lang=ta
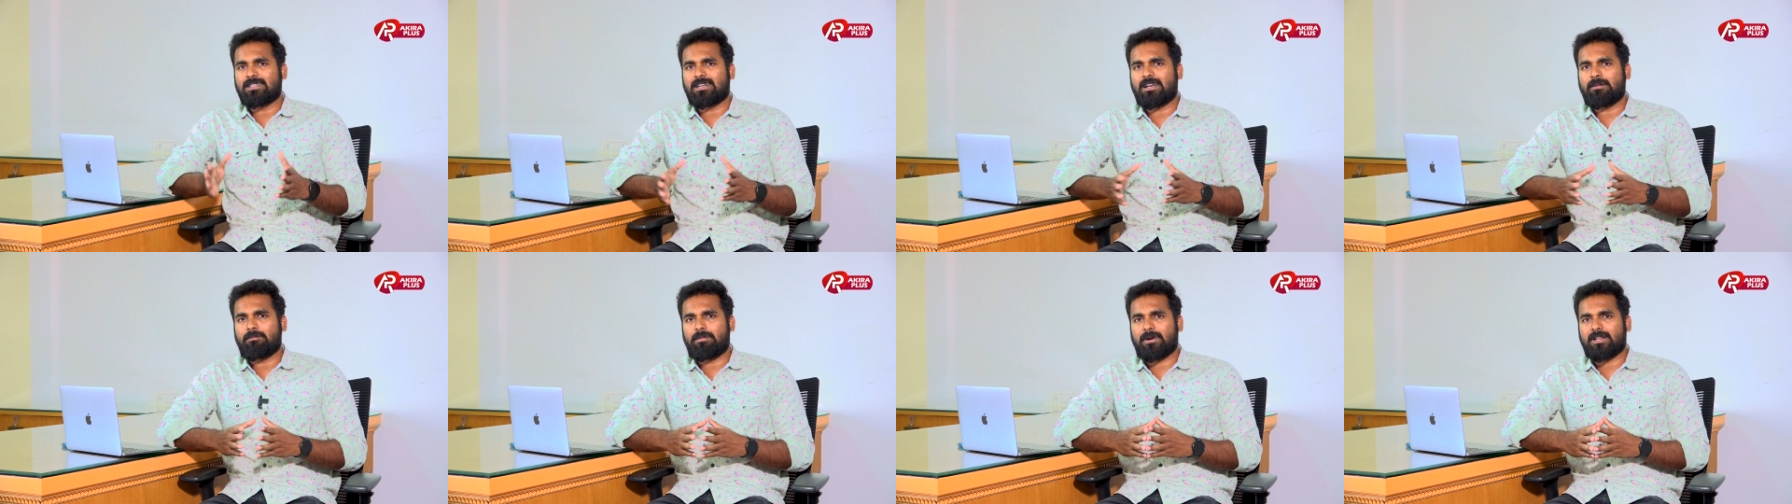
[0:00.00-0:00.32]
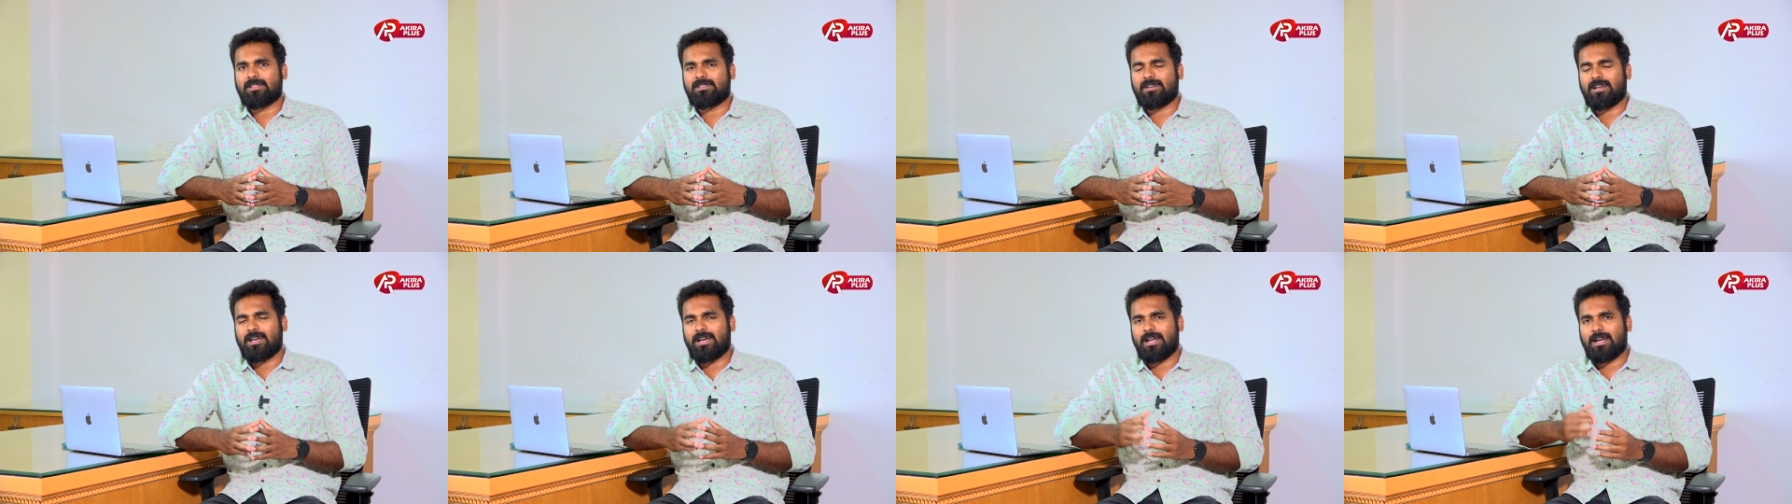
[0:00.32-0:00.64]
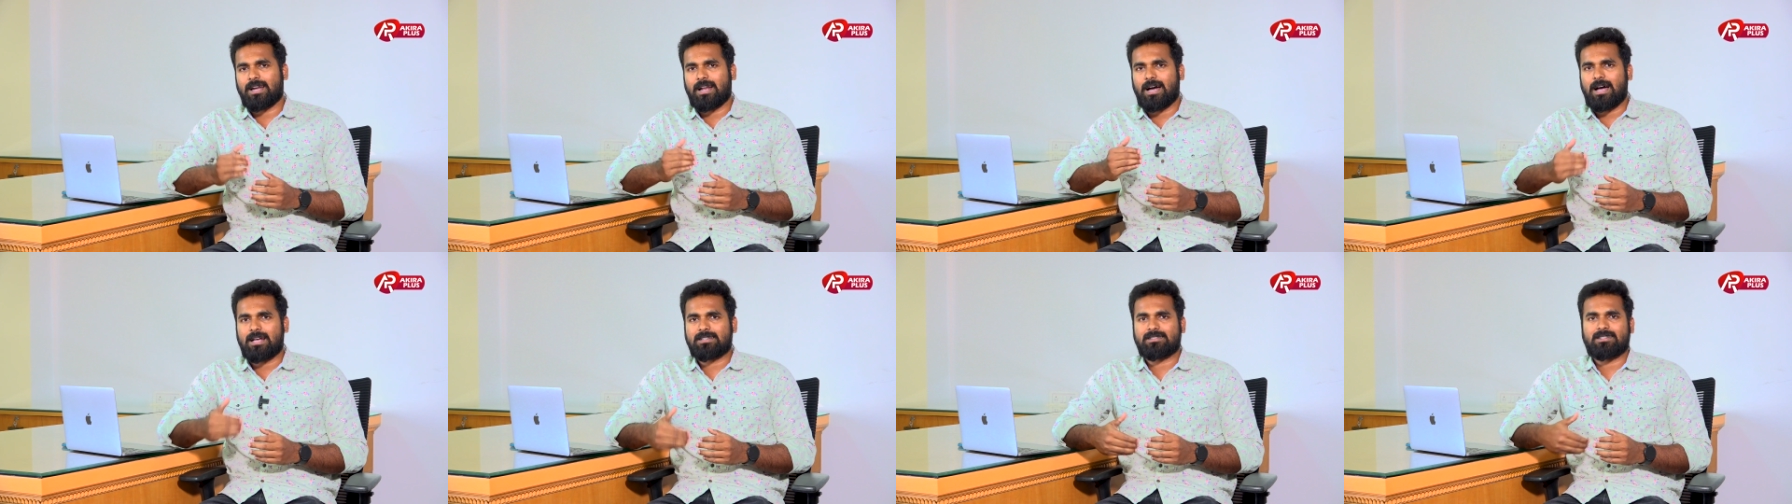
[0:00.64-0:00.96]
திரைப்படத்தில்
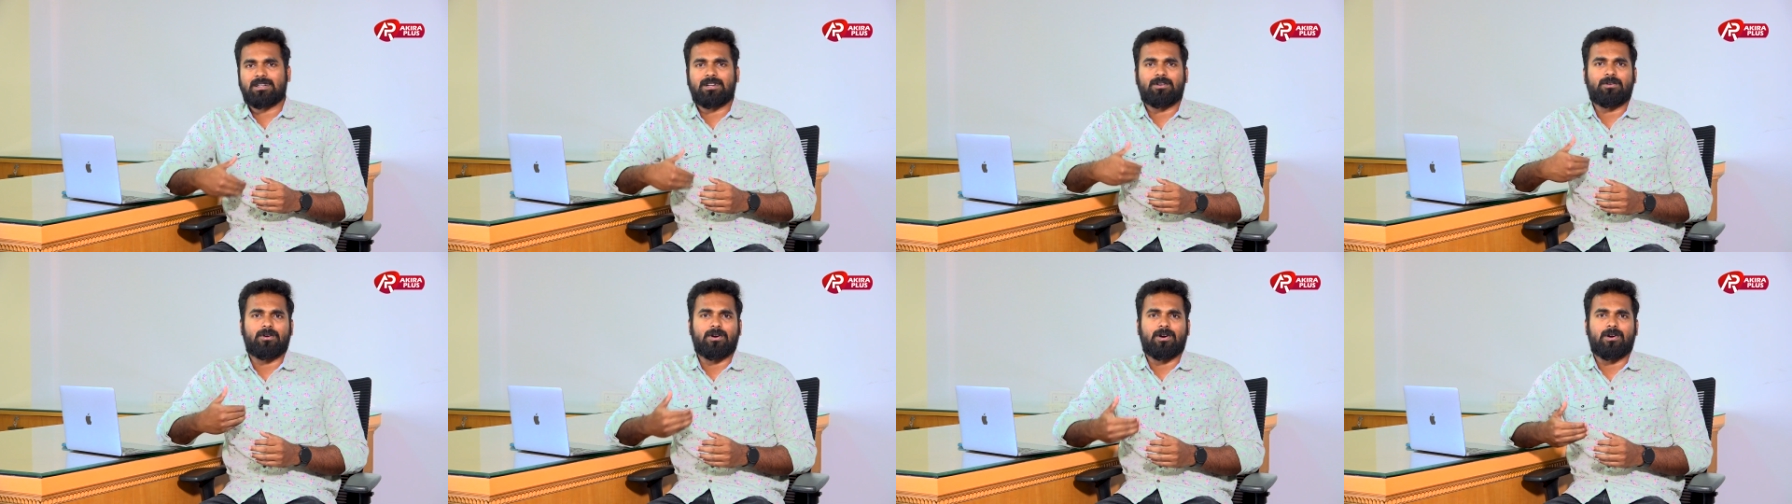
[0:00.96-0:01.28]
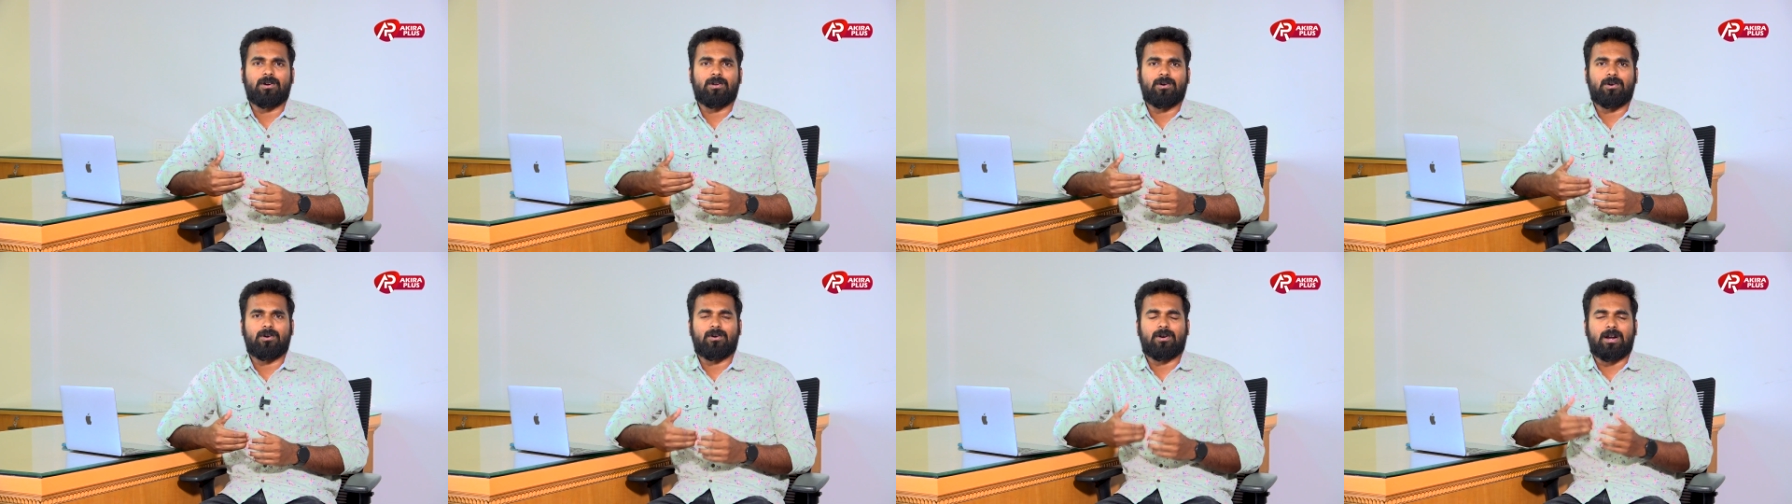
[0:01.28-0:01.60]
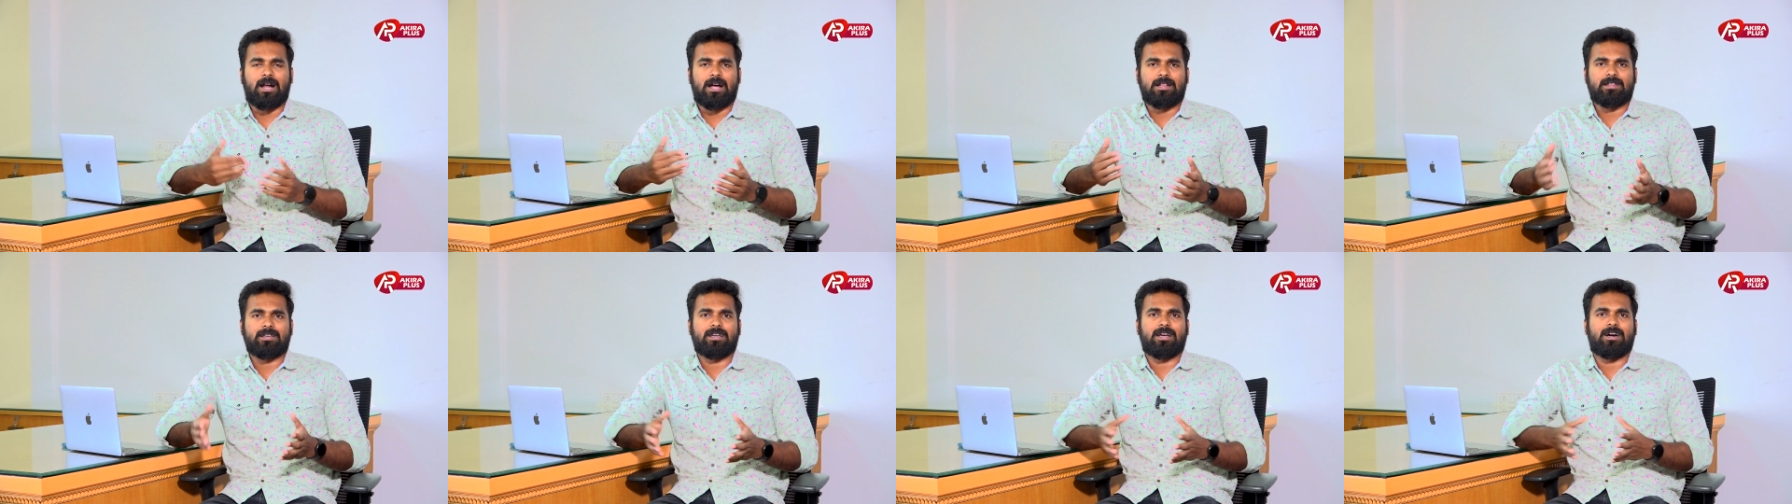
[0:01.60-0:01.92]
நாசர் அவர்களும்
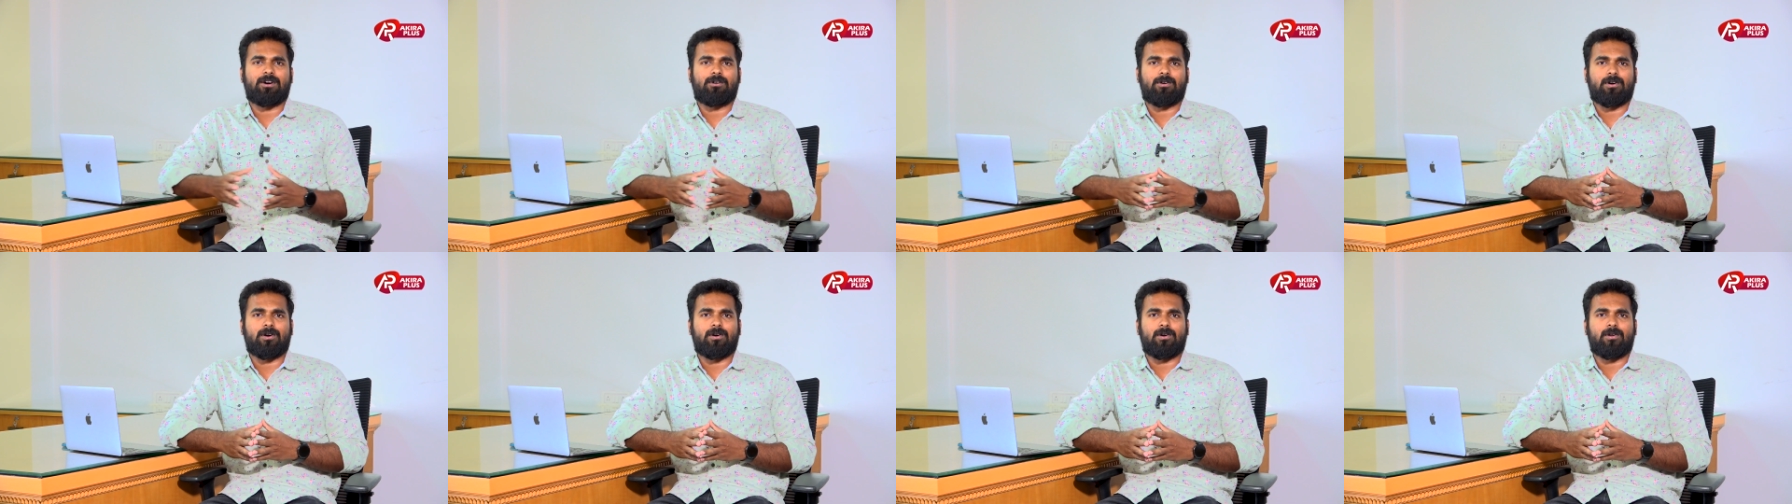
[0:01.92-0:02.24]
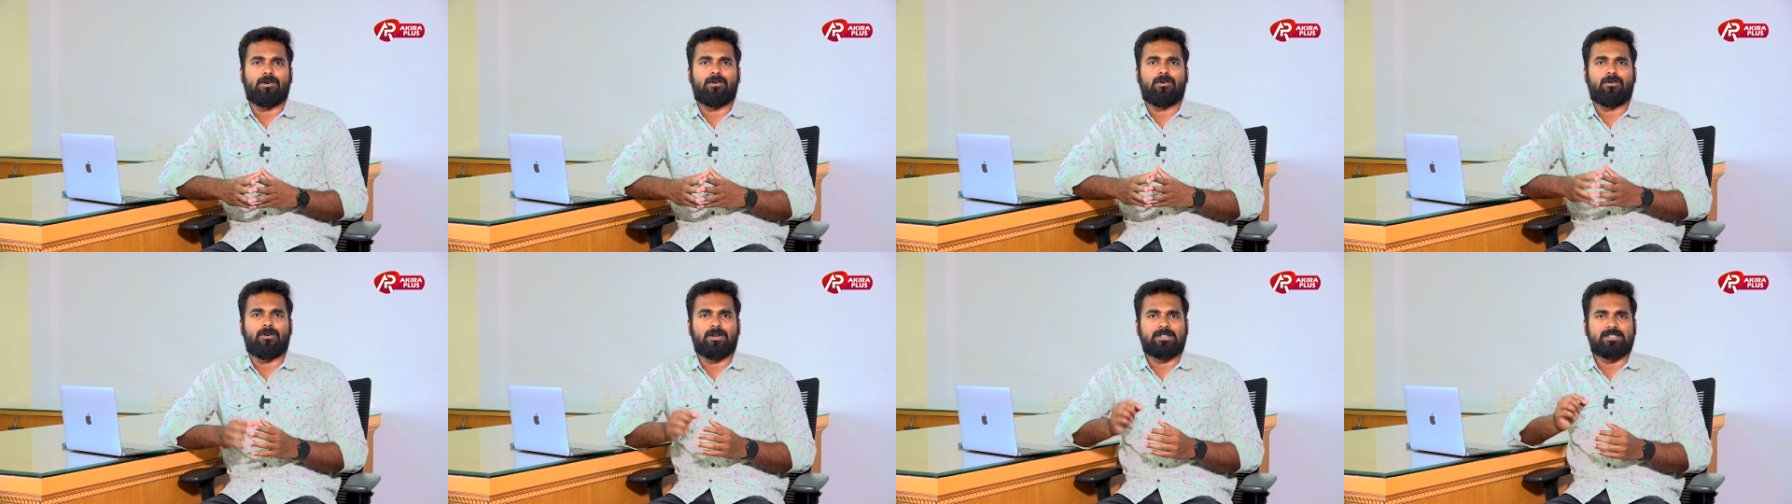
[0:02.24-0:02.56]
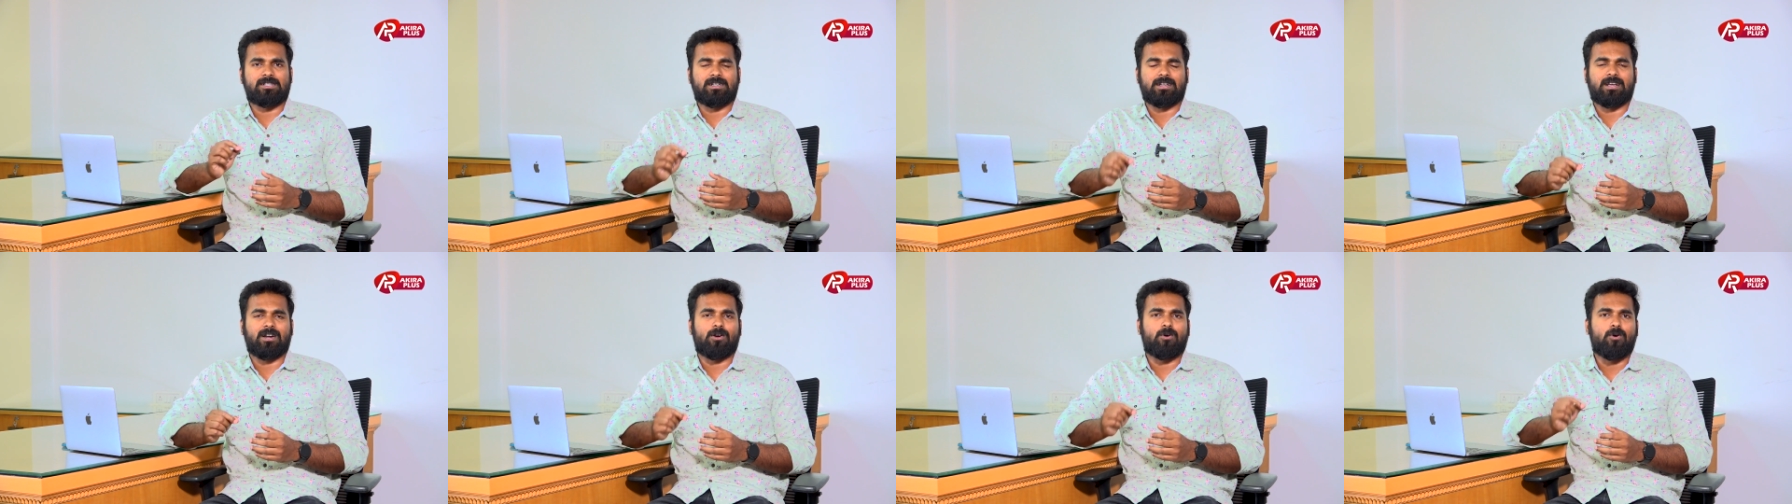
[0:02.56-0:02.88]
ராதிகா அவர்களும்
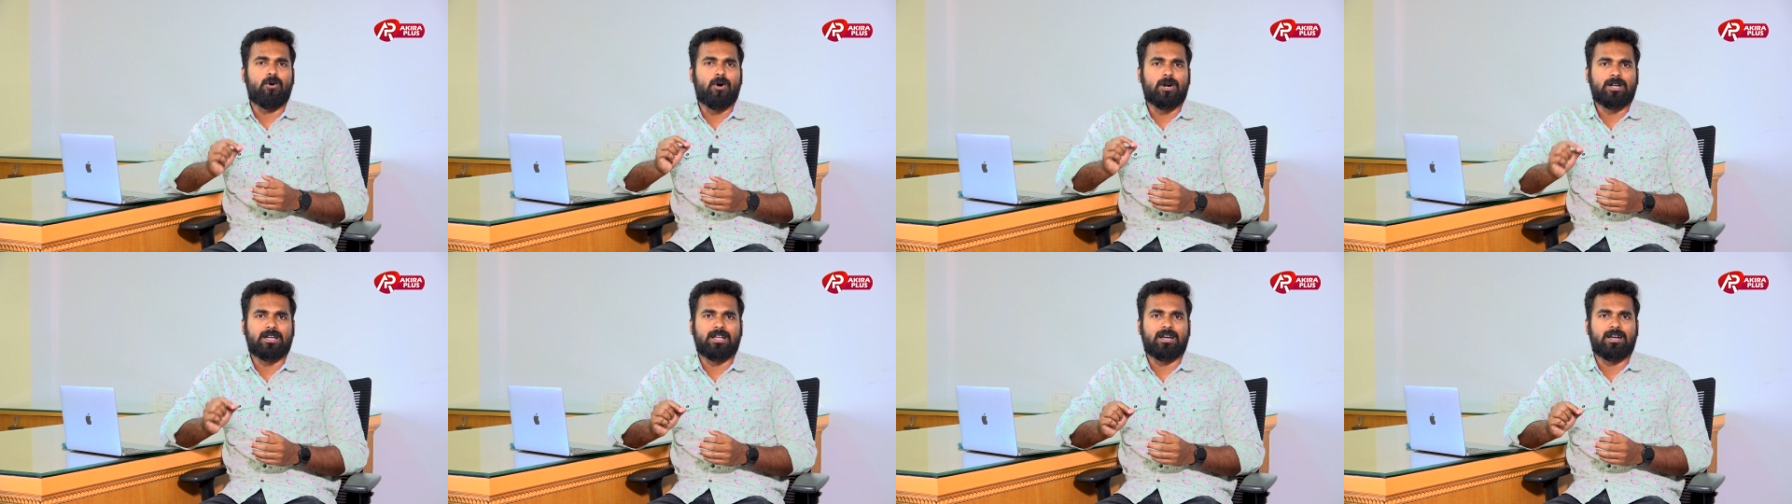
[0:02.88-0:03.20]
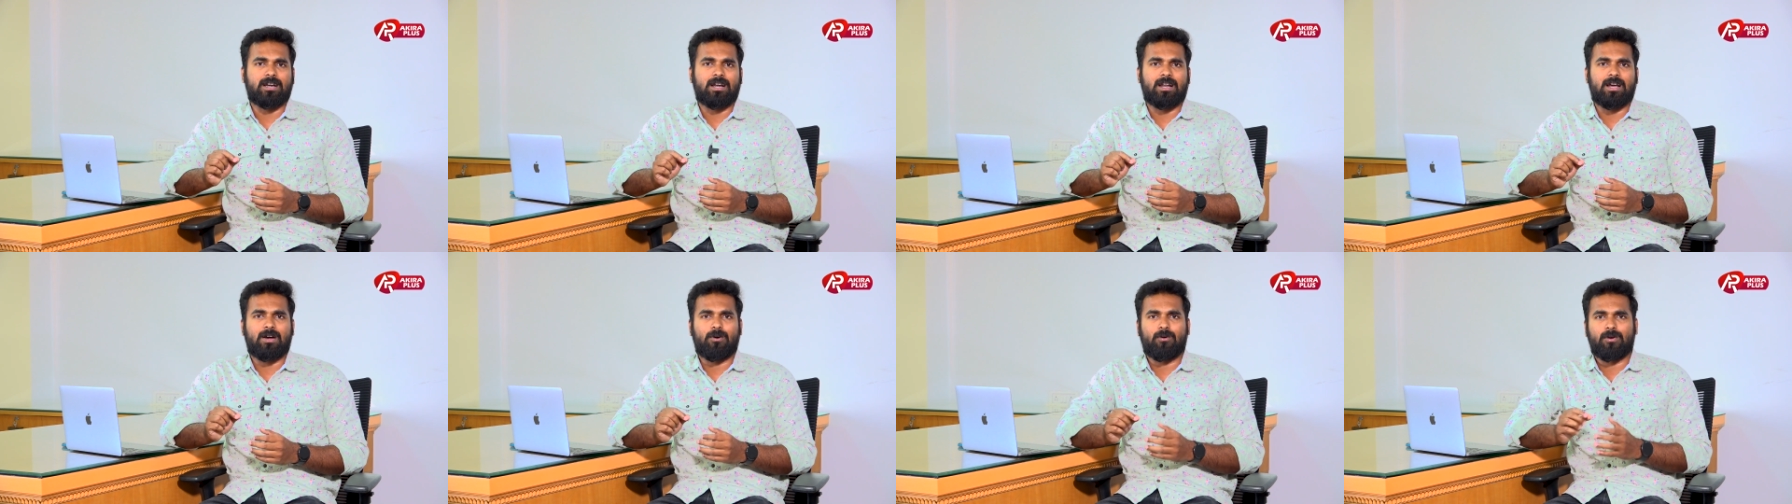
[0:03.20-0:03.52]
வச்சிருக்கிற ஹோட்டலில்